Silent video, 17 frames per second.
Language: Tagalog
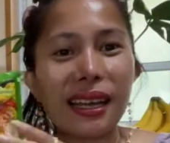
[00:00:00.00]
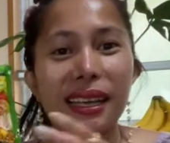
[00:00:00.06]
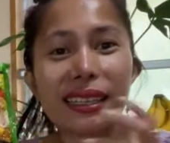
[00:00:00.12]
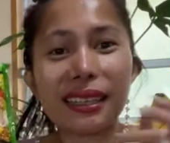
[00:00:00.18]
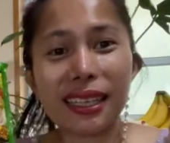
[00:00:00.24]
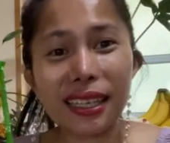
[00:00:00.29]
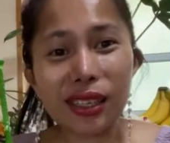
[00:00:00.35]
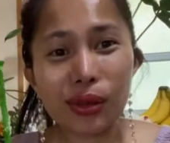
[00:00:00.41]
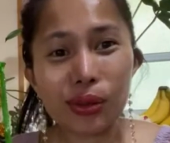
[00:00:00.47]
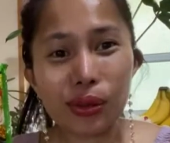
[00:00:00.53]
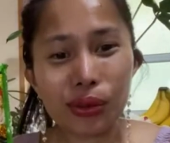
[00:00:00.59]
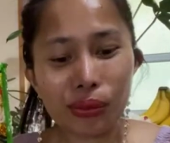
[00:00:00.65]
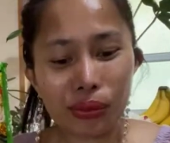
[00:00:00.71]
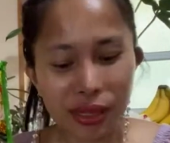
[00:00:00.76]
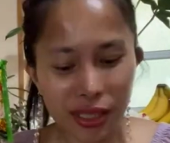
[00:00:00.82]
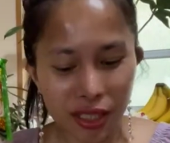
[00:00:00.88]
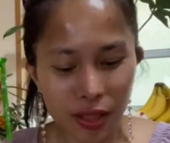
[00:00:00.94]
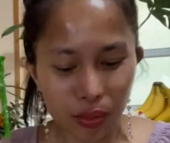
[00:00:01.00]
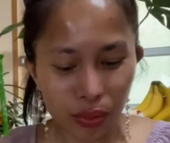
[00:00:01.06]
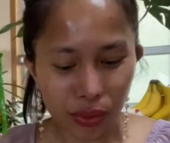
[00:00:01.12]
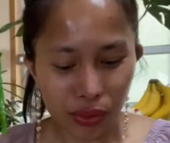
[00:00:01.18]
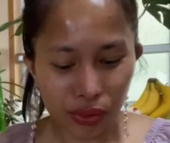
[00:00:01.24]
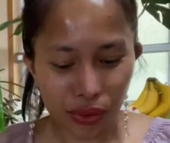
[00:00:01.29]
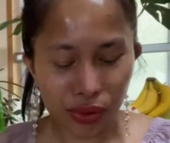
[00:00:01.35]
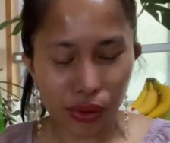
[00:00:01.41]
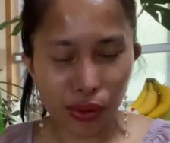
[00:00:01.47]
Thank you to my
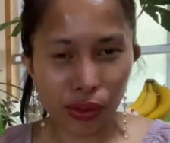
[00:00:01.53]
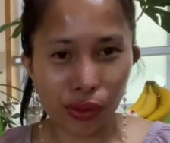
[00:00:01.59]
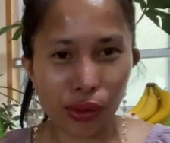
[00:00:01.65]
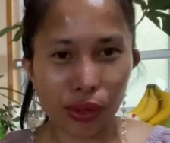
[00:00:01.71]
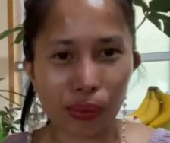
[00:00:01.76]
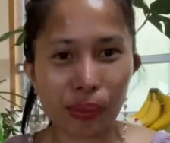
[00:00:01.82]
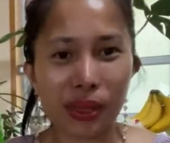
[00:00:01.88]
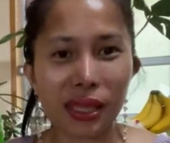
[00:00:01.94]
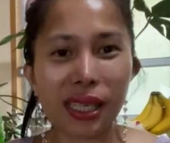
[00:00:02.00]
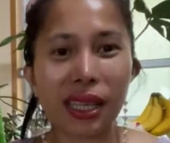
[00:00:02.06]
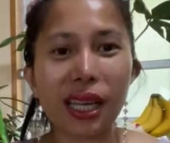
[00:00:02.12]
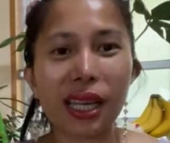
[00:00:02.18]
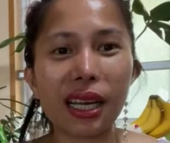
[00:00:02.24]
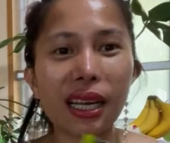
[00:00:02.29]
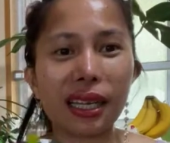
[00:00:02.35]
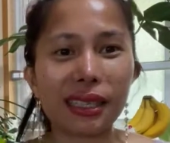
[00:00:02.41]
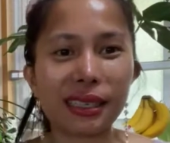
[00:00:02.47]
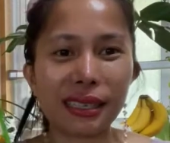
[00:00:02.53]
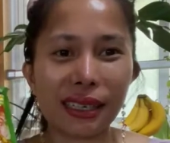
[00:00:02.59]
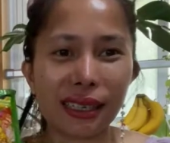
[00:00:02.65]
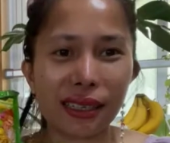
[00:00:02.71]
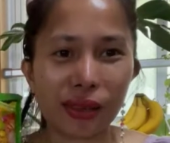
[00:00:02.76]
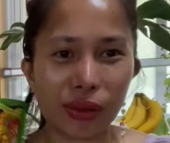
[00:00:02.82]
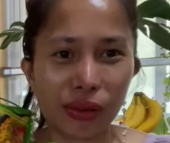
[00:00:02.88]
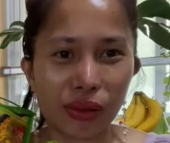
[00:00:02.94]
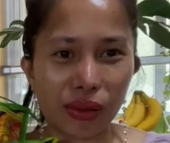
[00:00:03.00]
sponsor. Pinadalahan niya
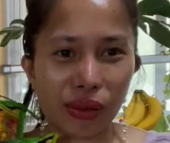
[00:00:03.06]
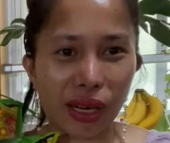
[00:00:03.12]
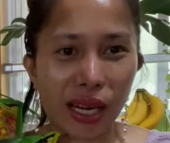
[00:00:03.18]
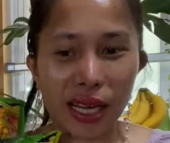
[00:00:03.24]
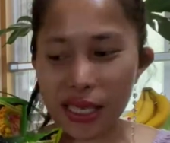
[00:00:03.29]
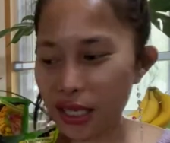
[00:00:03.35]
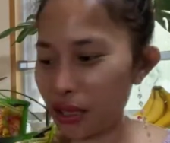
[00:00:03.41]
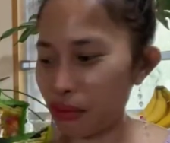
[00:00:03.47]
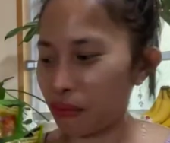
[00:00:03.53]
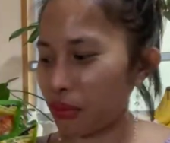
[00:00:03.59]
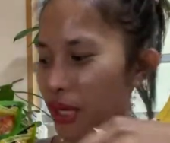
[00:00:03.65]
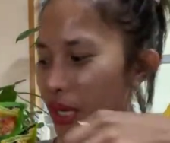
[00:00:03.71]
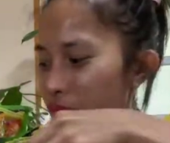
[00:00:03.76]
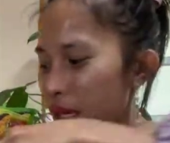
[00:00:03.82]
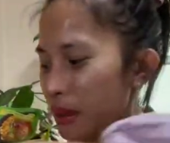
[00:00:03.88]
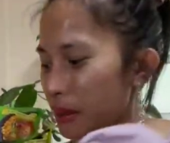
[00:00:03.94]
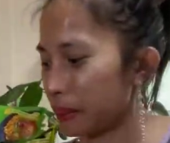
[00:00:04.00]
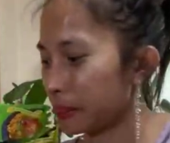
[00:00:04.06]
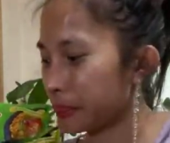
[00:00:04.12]
ako. Lucky me.